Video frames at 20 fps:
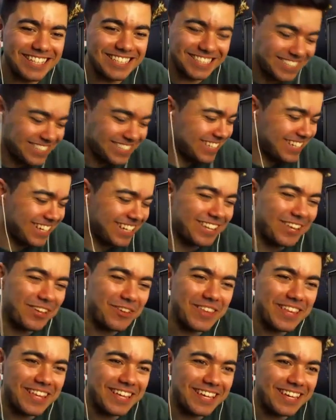sí, encantado
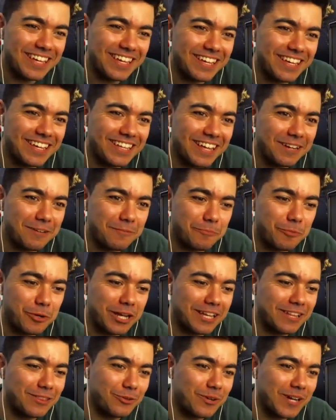de estar por
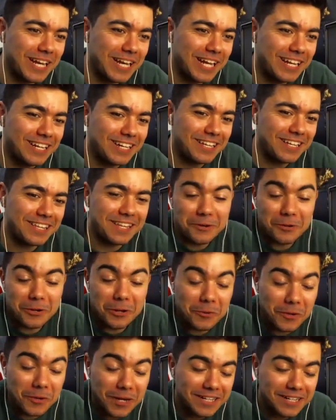aquí en tu canal y de
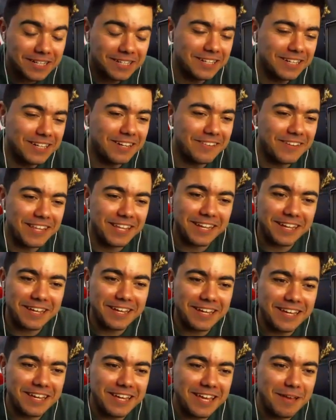colaborar. Y la verdad
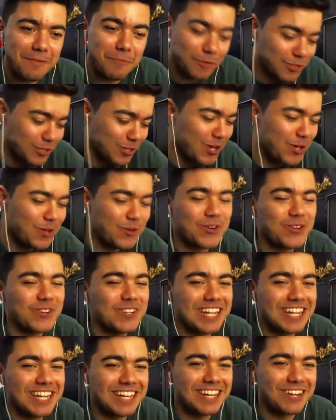que emocionado con, con
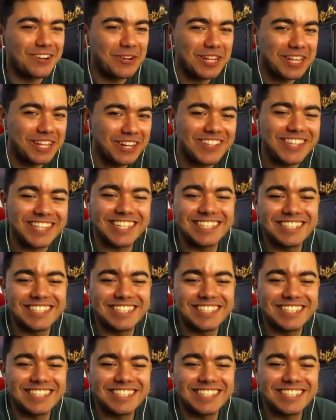la entrevista.